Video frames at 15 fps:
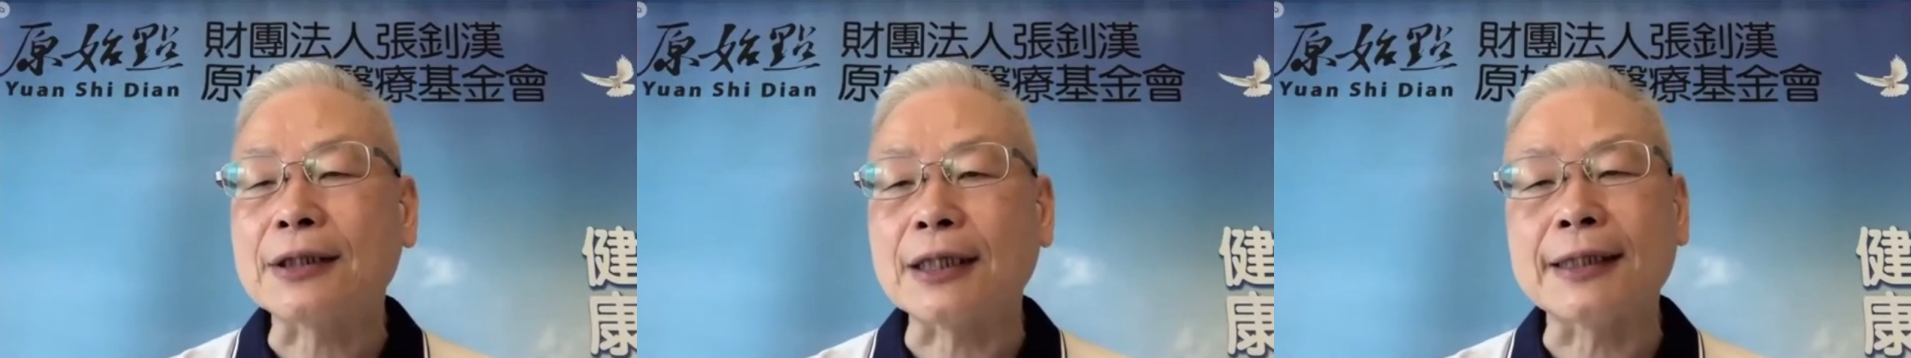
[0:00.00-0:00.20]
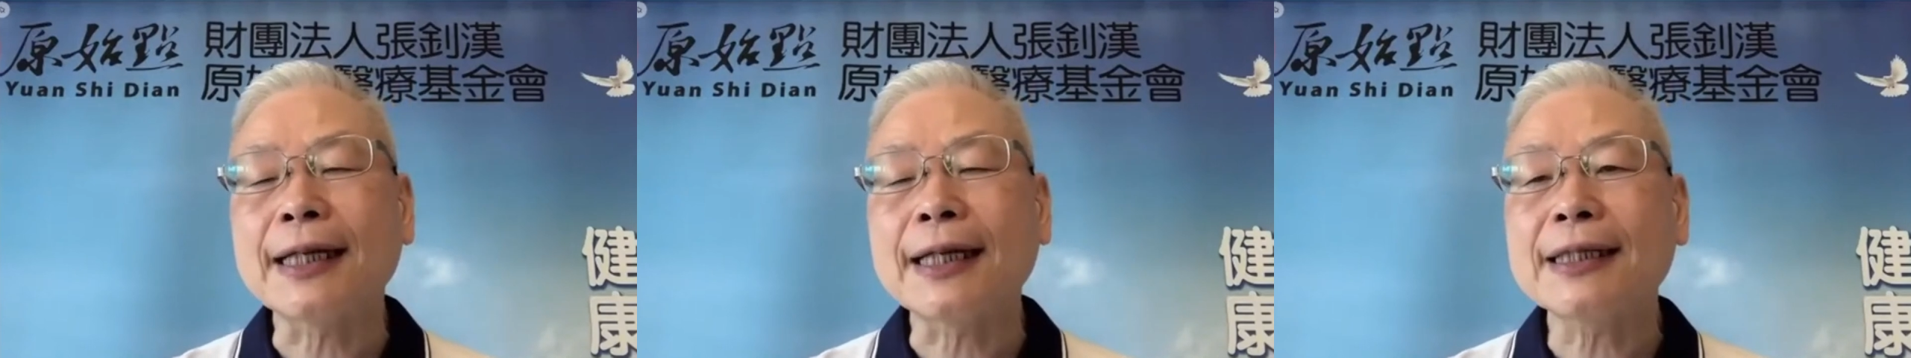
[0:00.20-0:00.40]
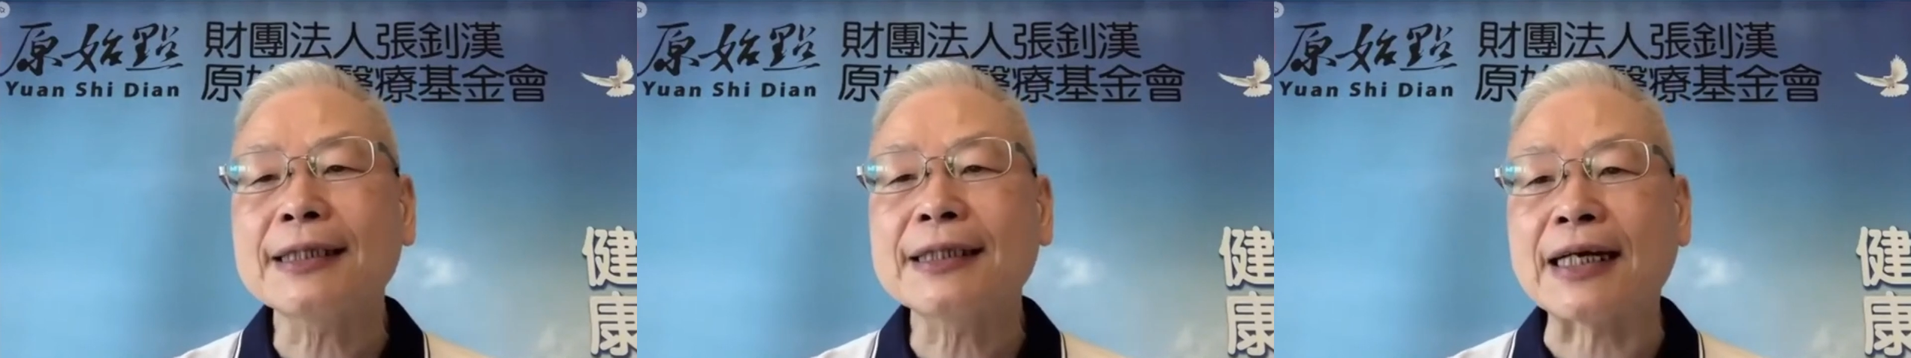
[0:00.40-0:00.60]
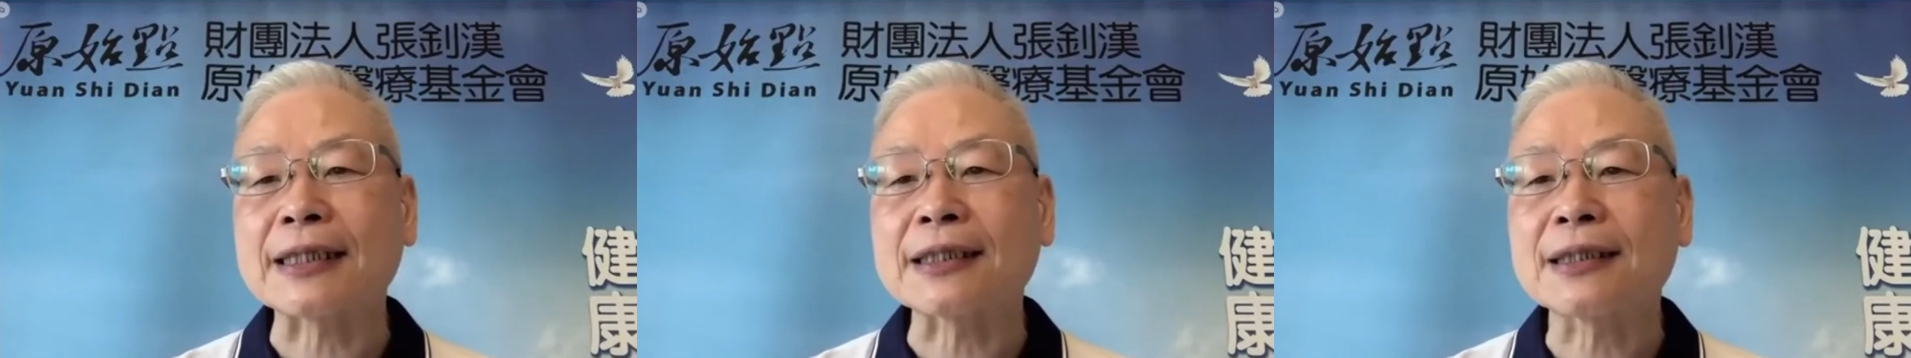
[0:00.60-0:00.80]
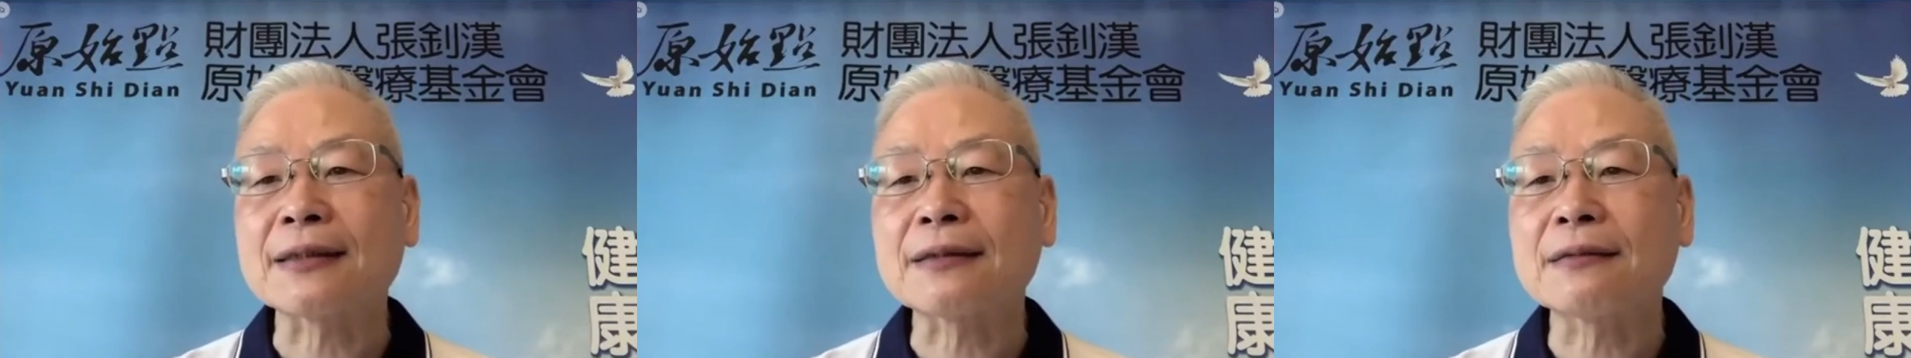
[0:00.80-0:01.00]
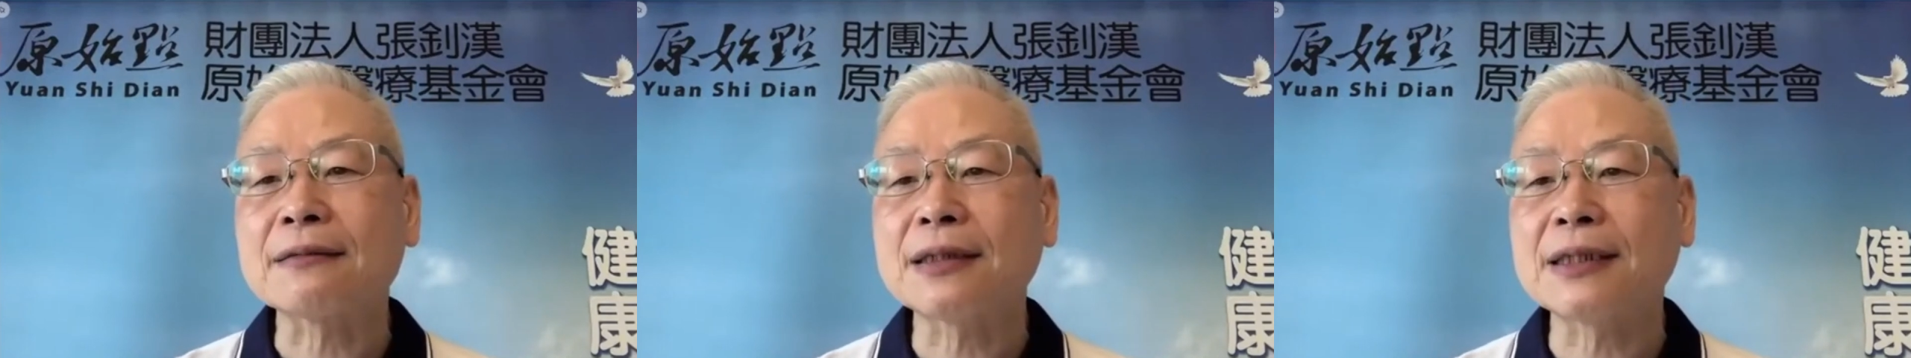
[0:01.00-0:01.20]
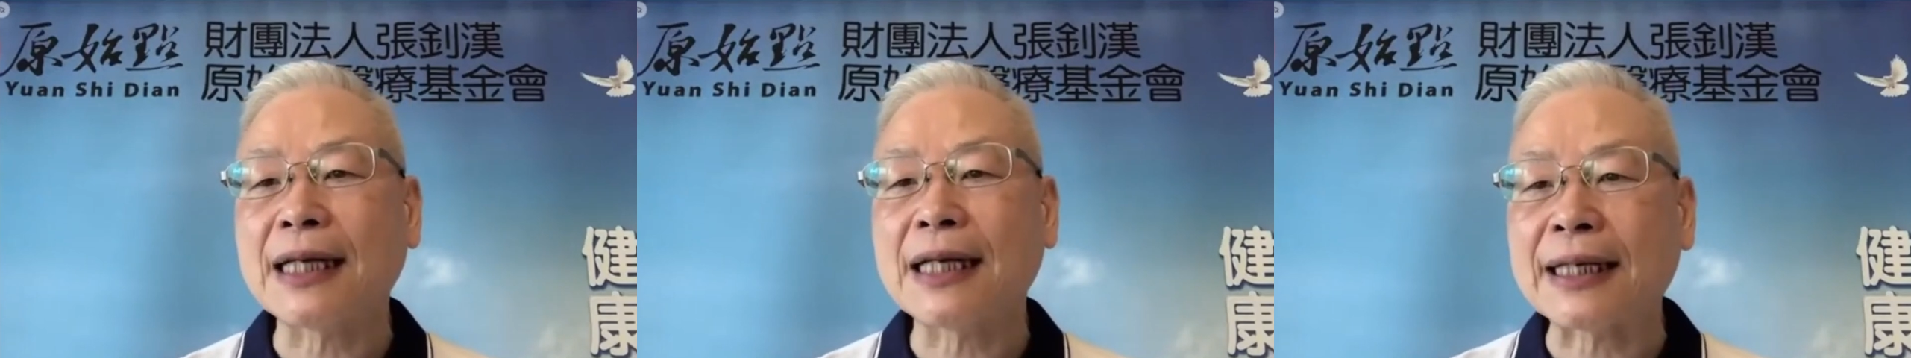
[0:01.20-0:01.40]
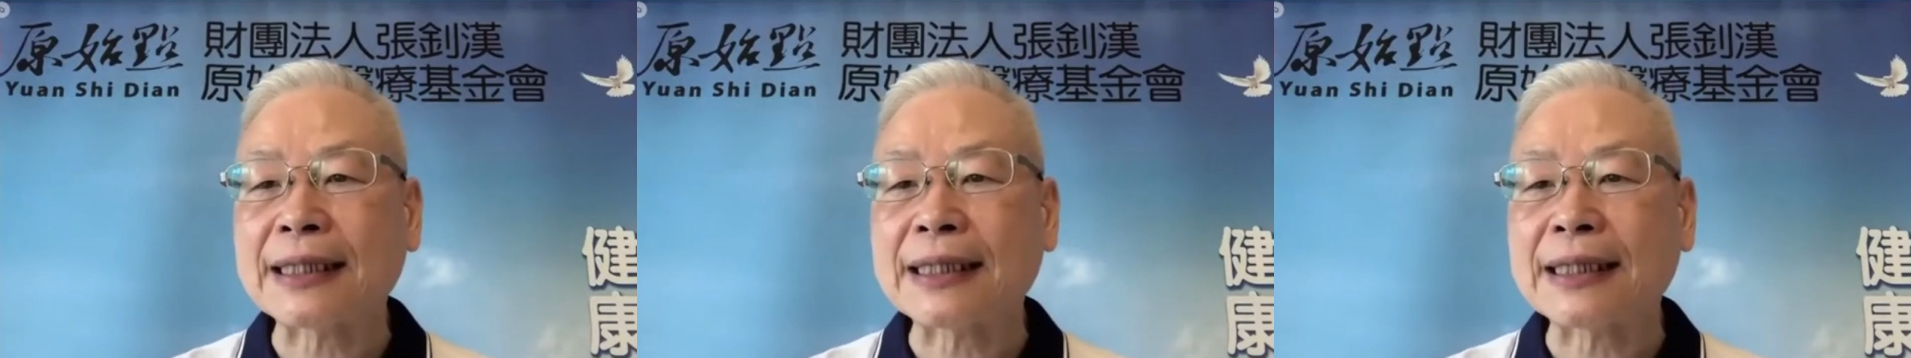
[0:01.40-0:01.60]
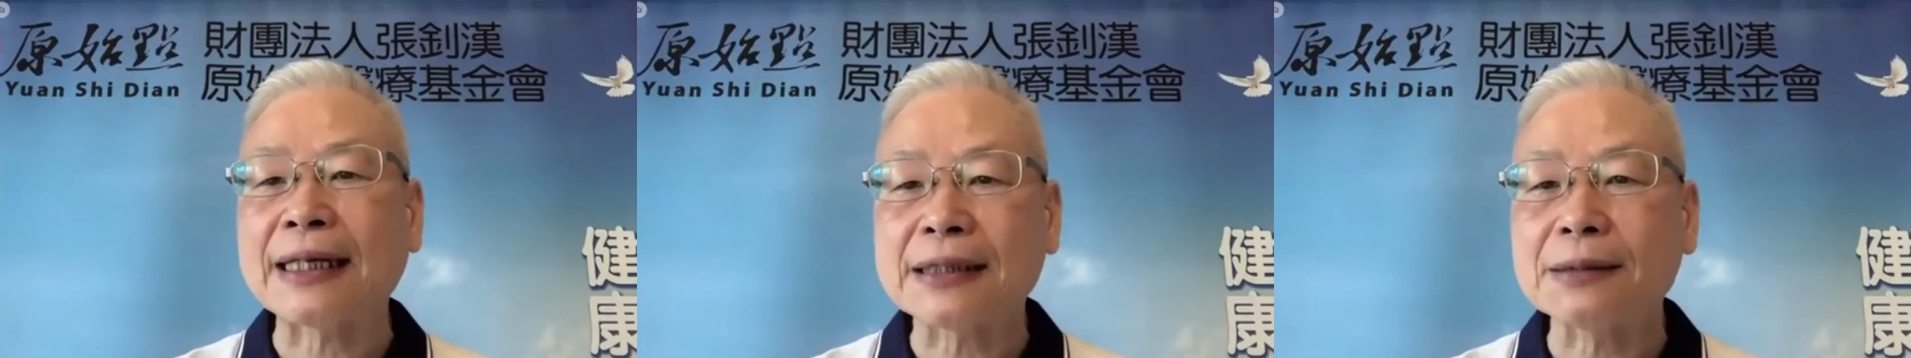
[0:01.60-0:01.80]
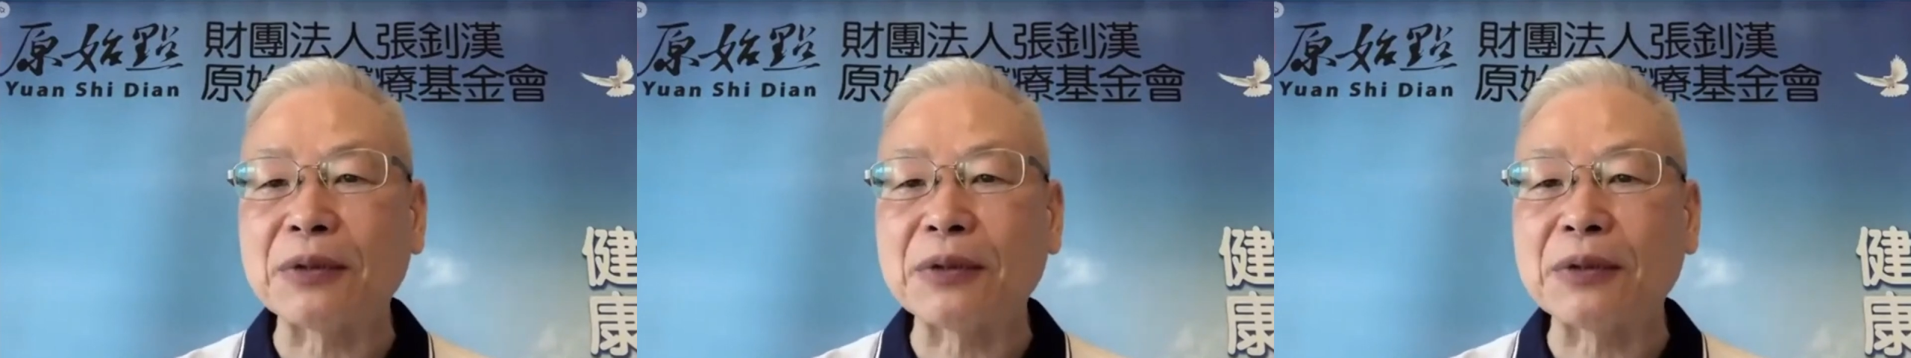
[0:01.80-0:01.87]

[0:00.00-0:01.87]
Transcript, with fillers: 简单讲，姜汤是